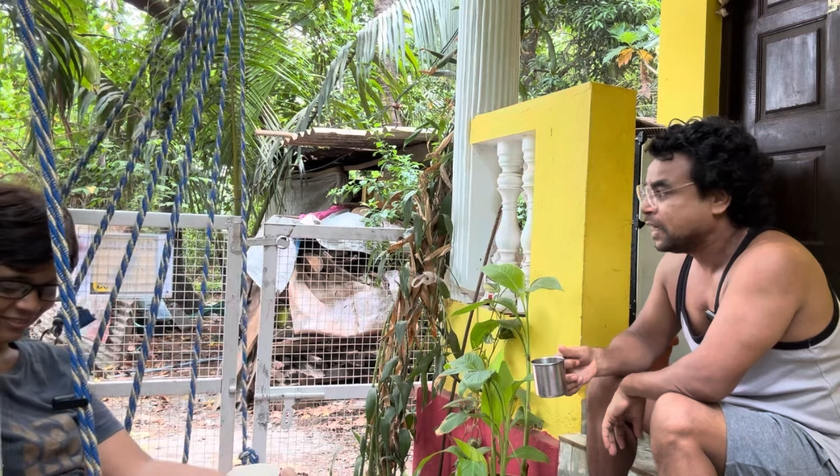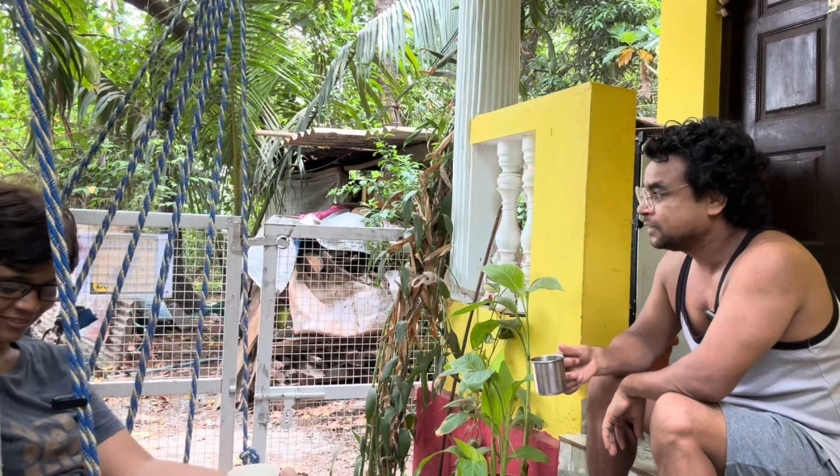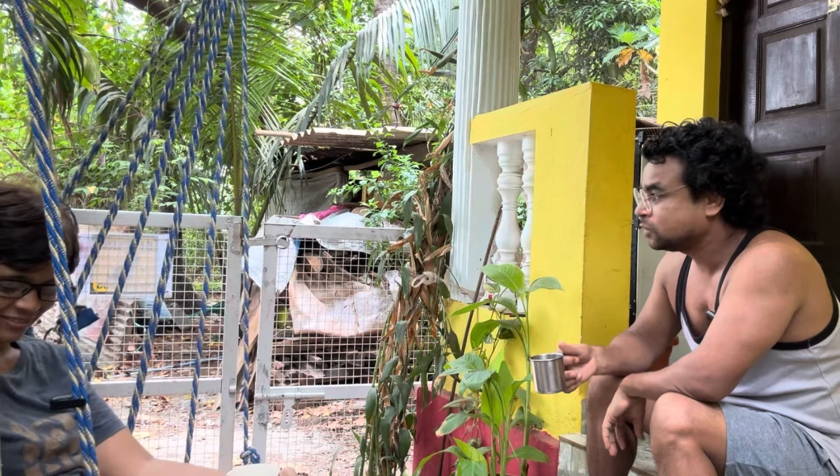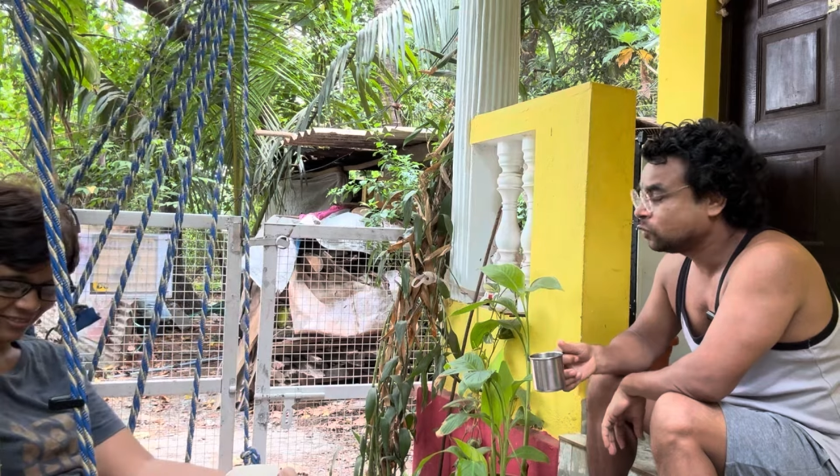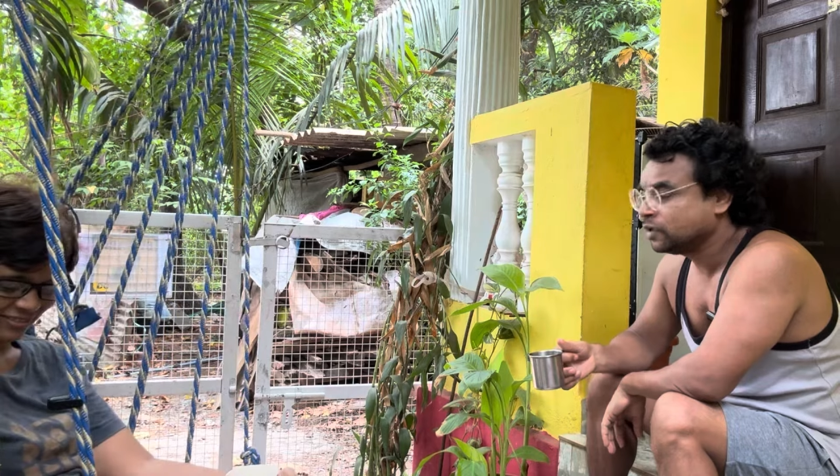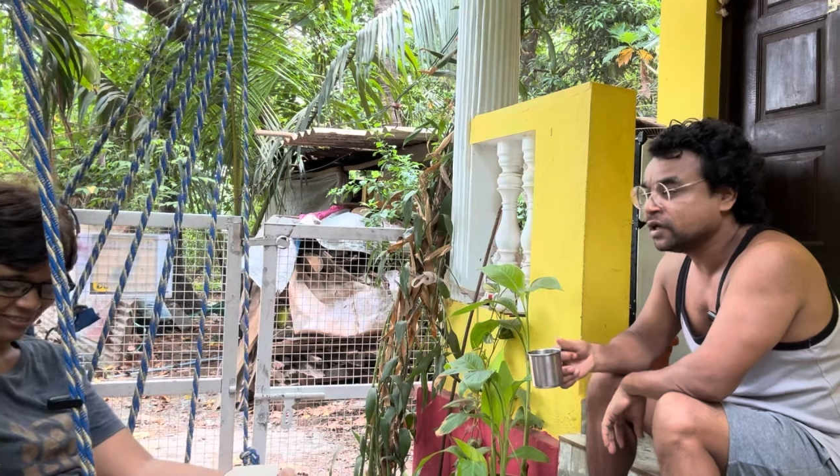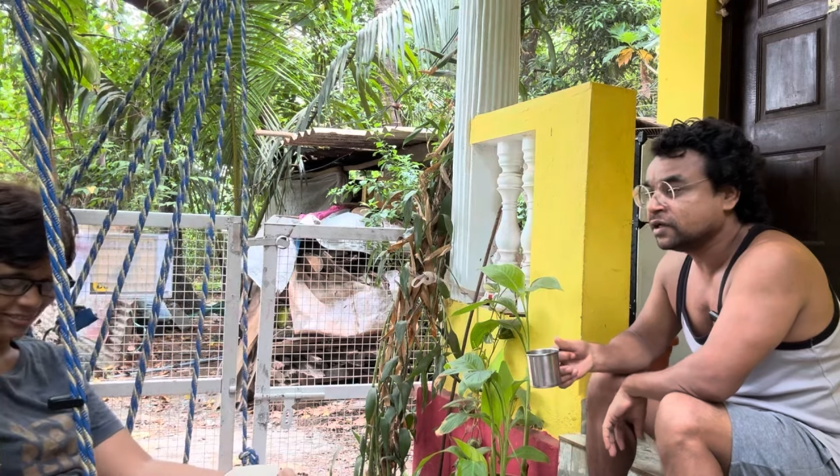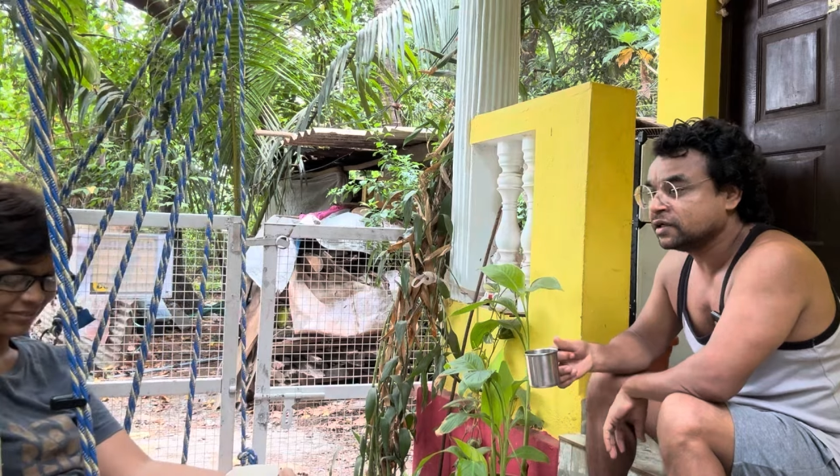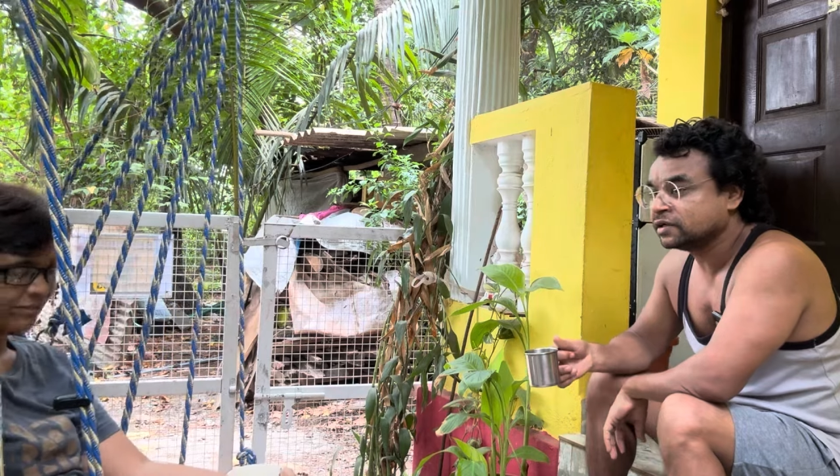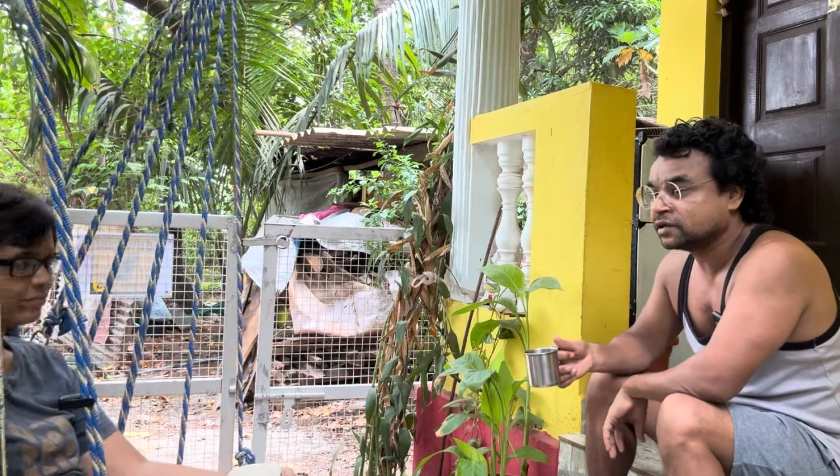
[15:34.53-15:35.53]
ऐसा थोड़ी
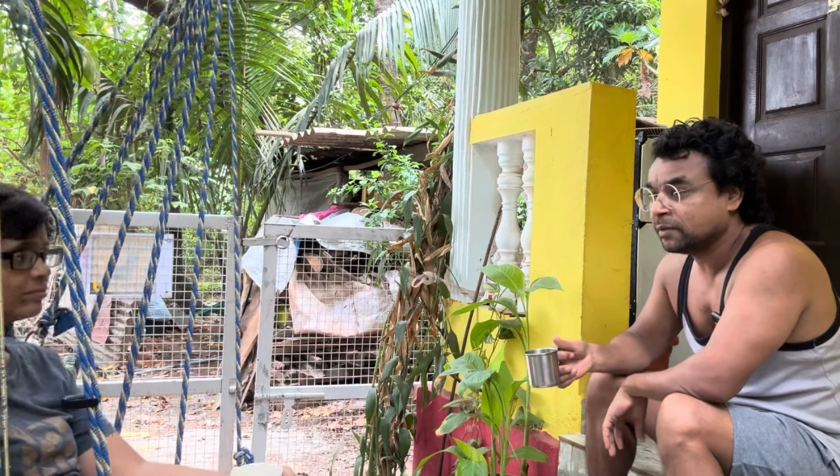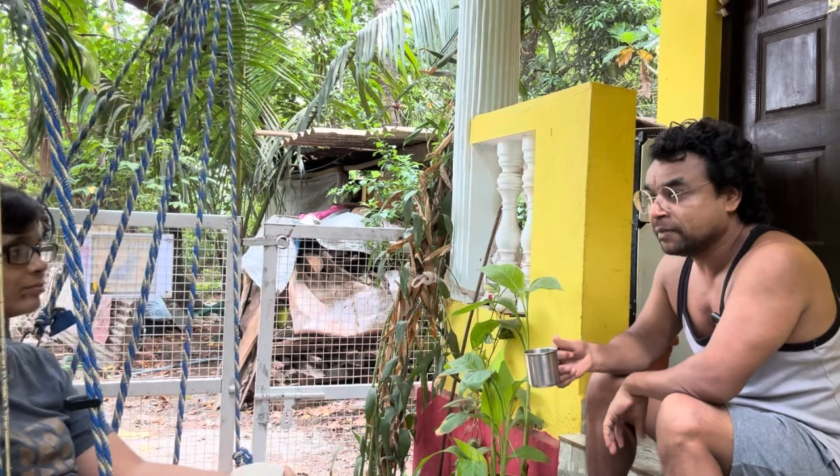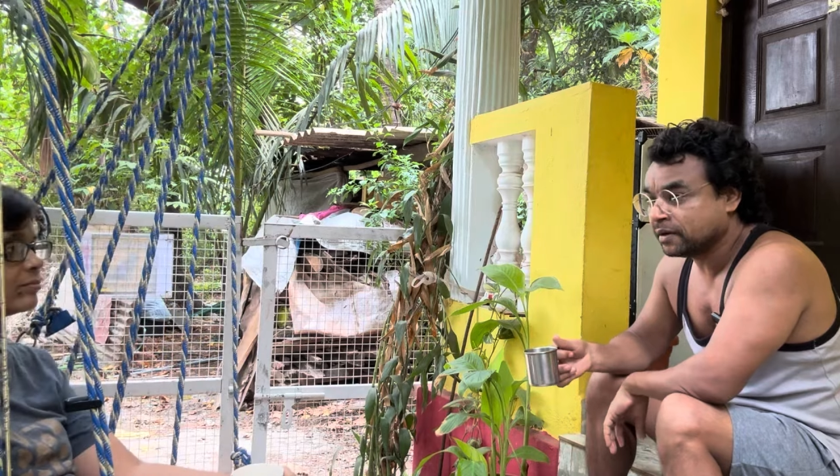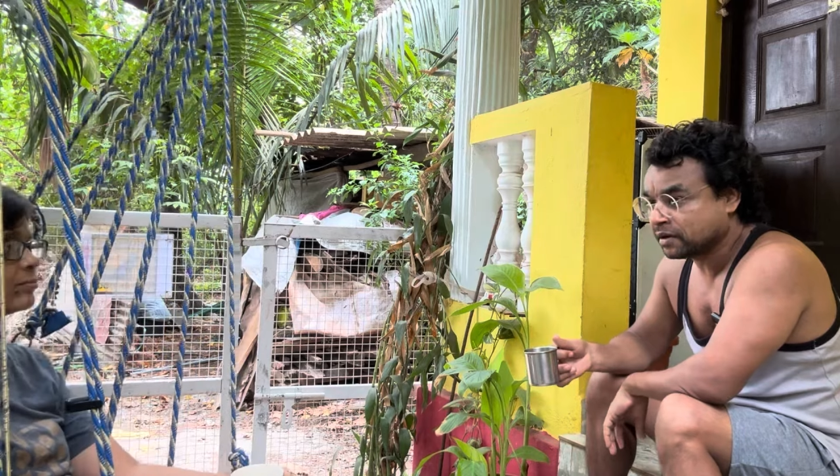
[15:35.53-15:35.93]
है जैसे कम,